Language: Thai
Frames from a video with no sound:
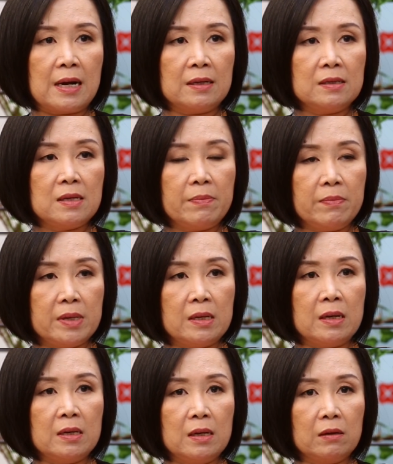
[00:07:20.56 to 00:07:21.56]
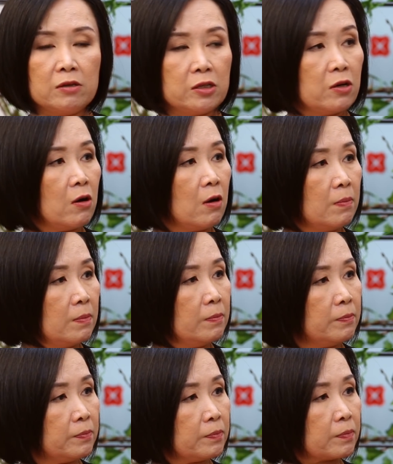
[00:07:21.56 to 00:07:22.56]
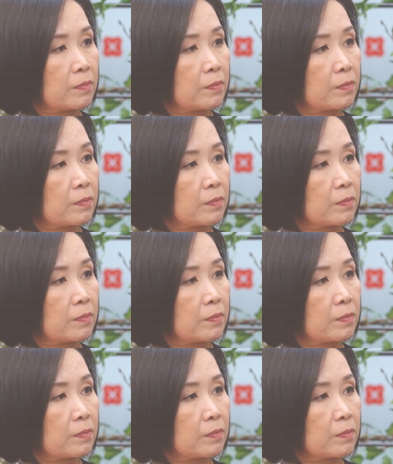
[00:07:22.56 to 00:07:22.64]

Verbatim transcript: คะจริงๆธีมดิจิทัล